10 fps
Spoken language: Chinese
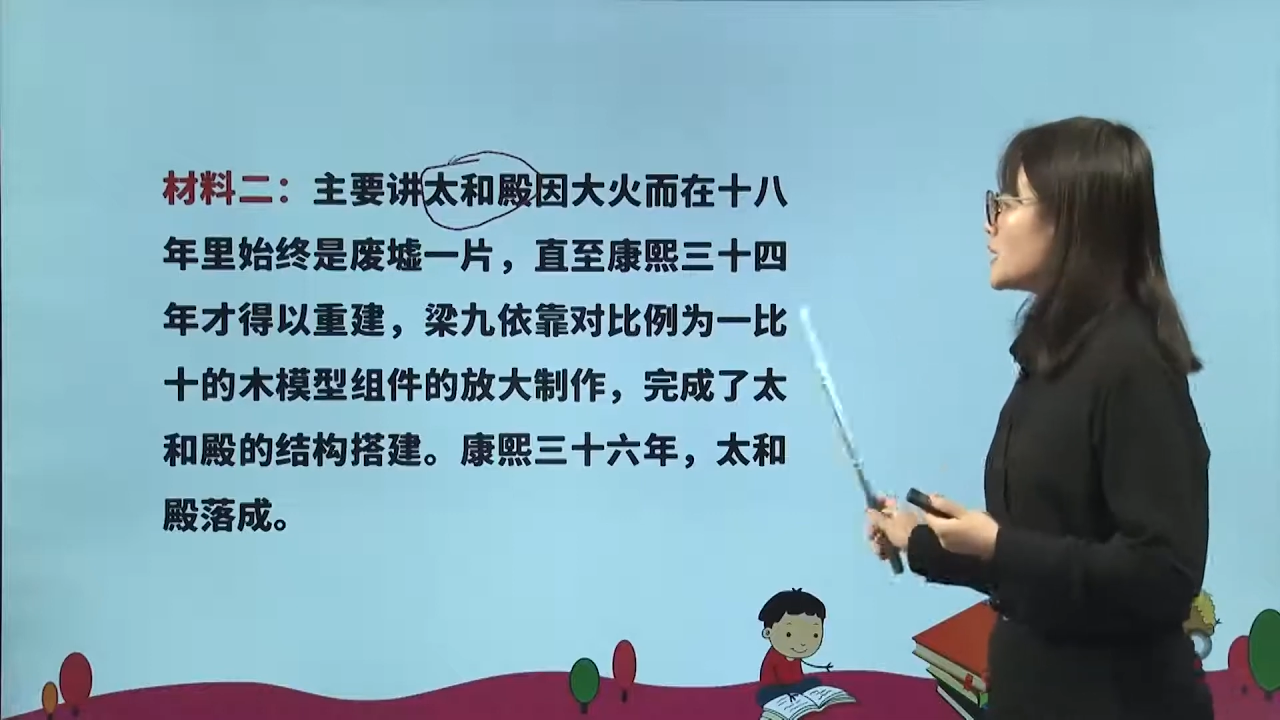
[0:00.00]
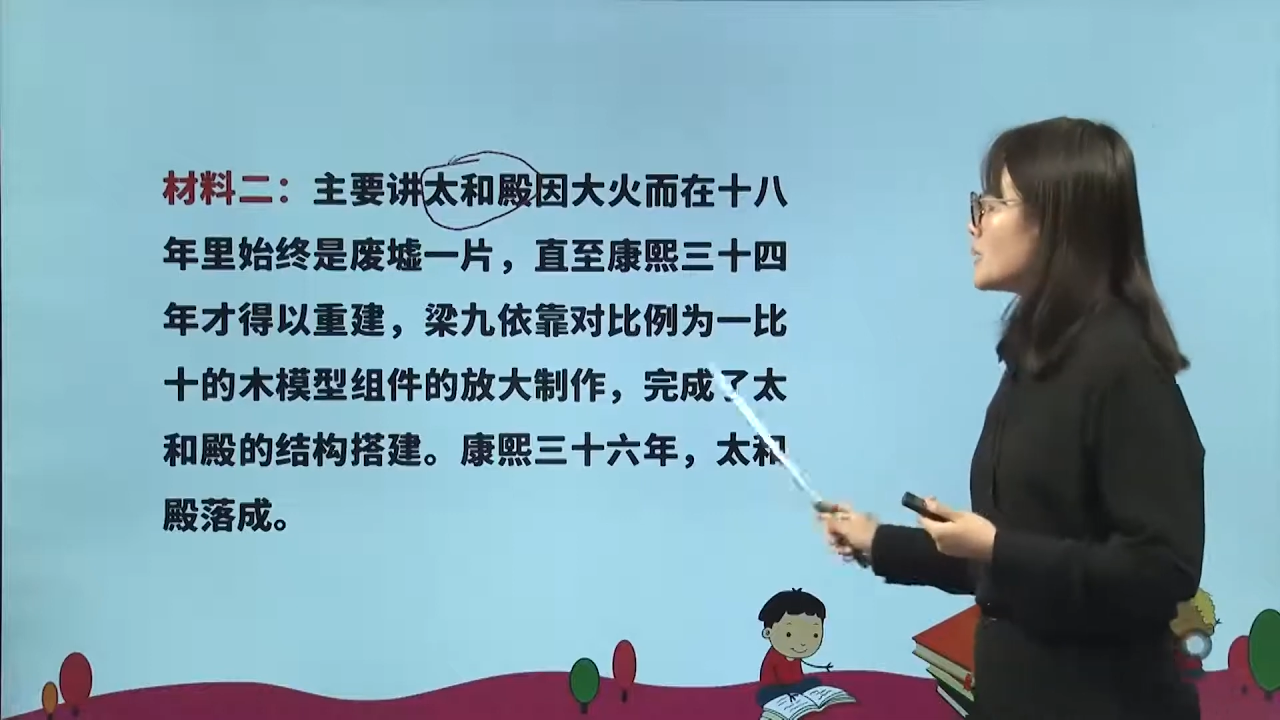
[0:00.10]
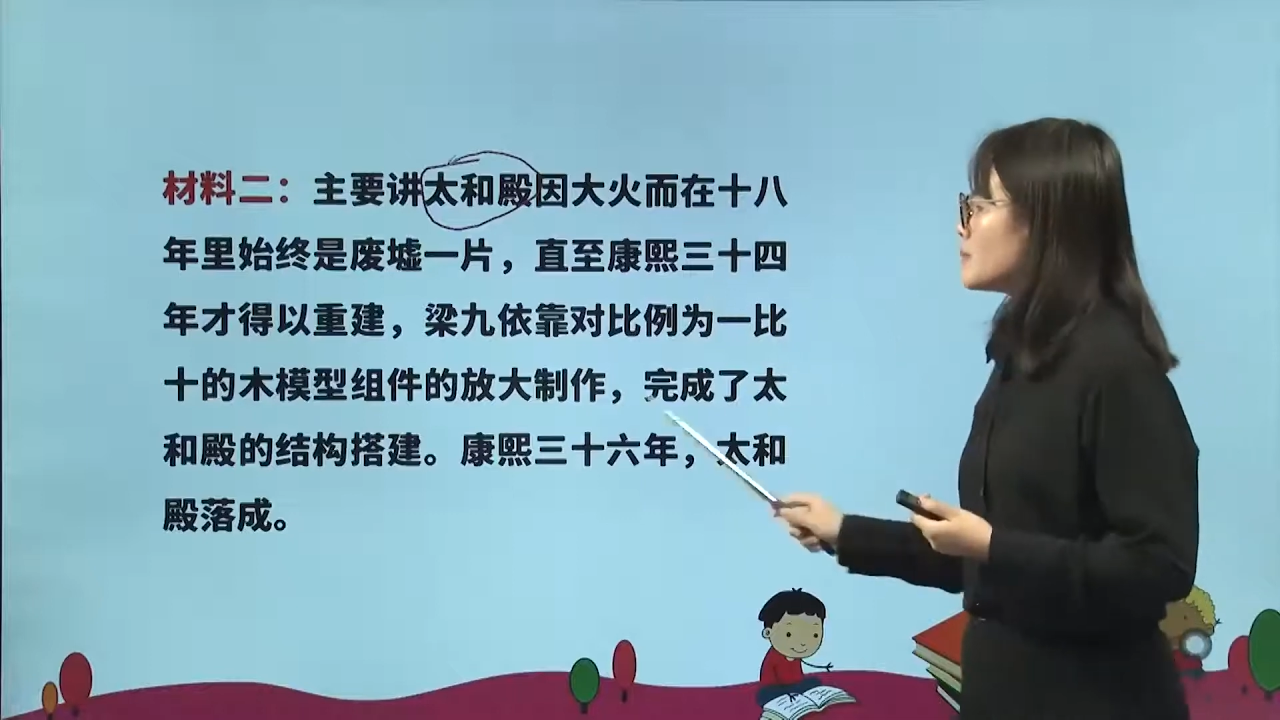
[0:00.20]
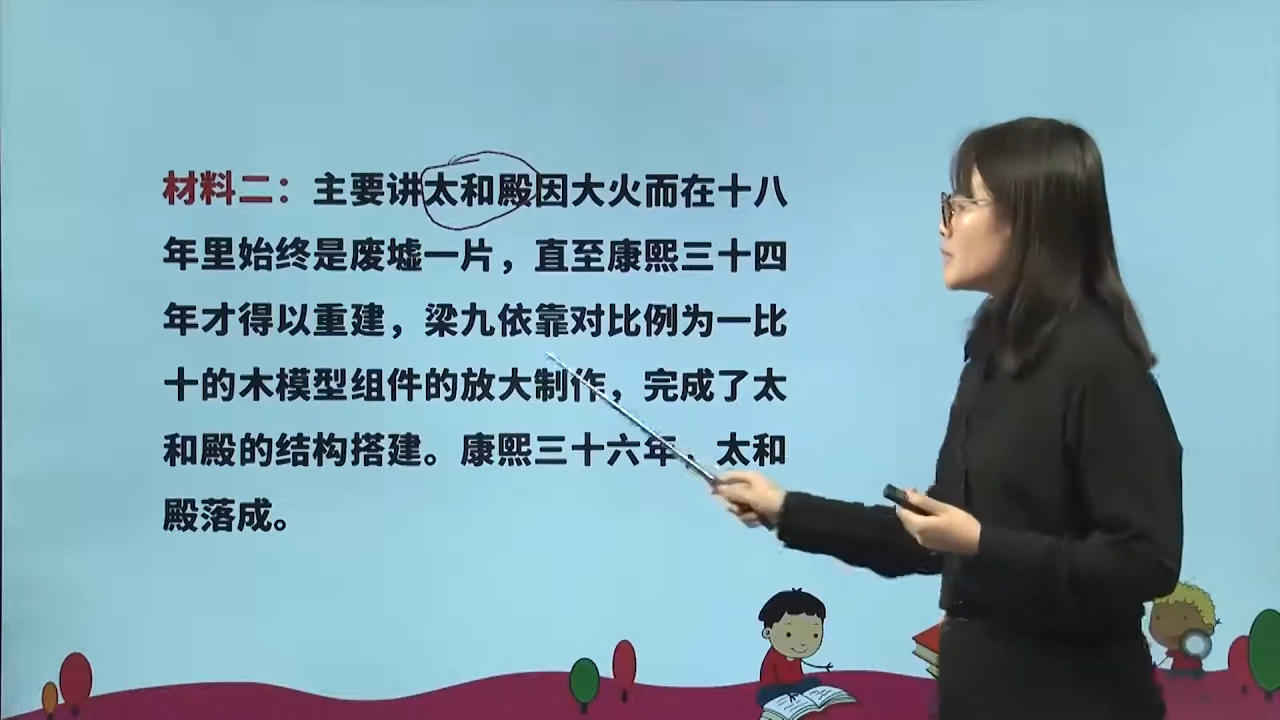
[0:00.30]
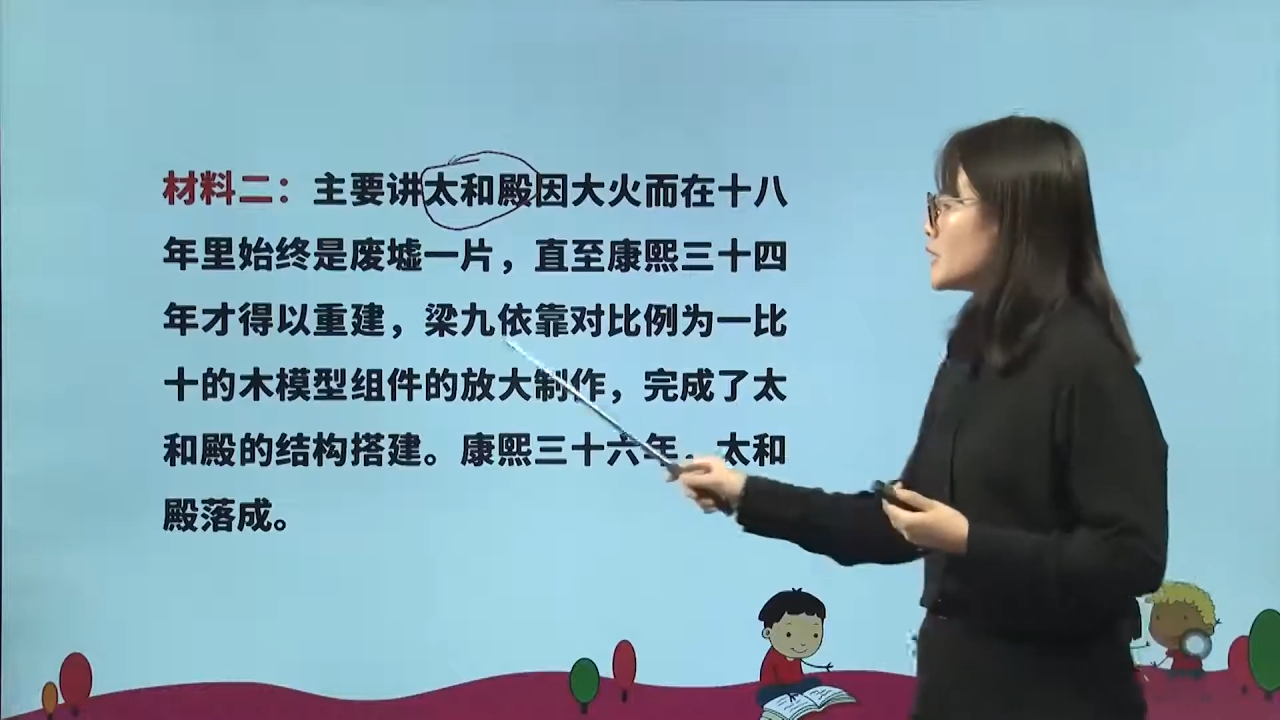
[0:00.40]

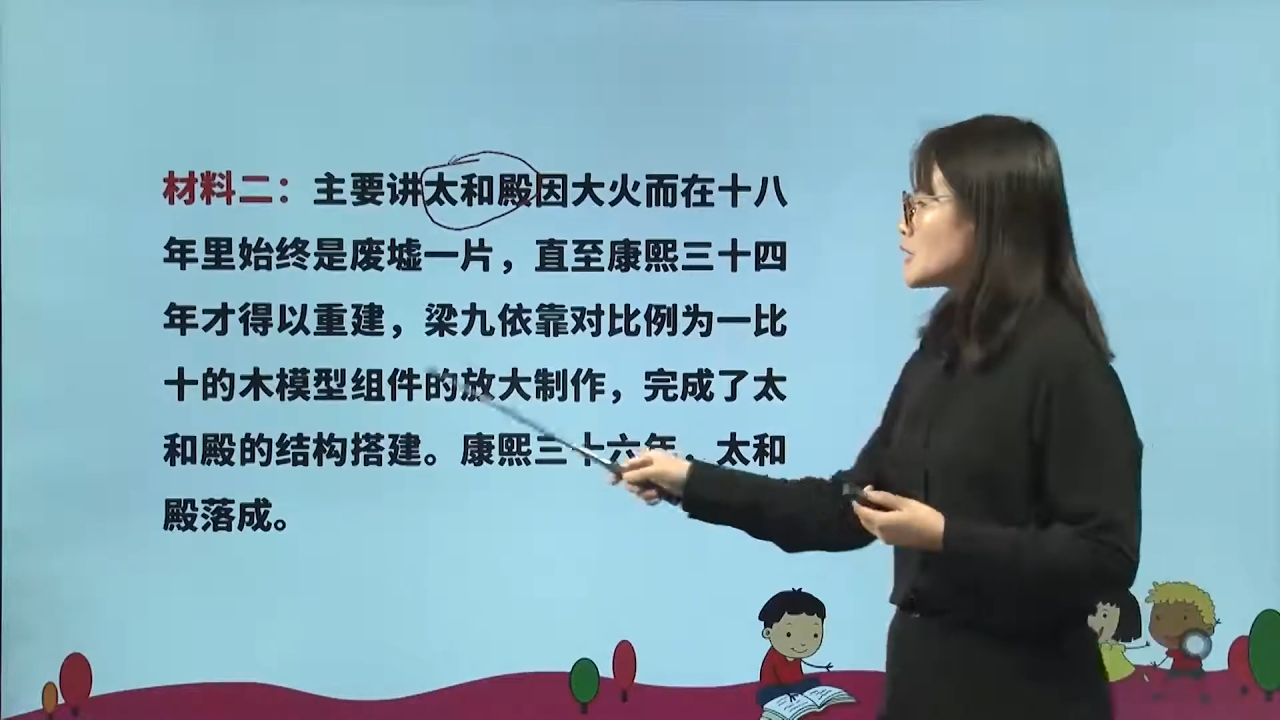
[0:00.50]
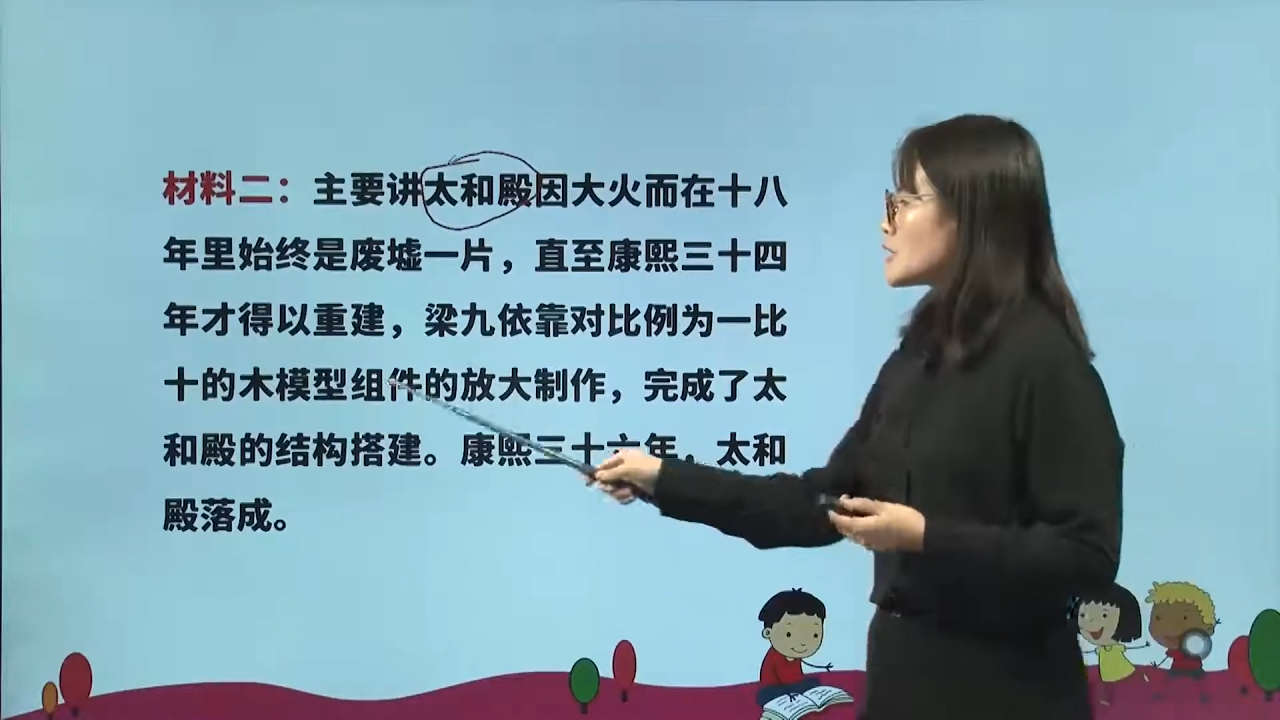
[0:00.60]
一比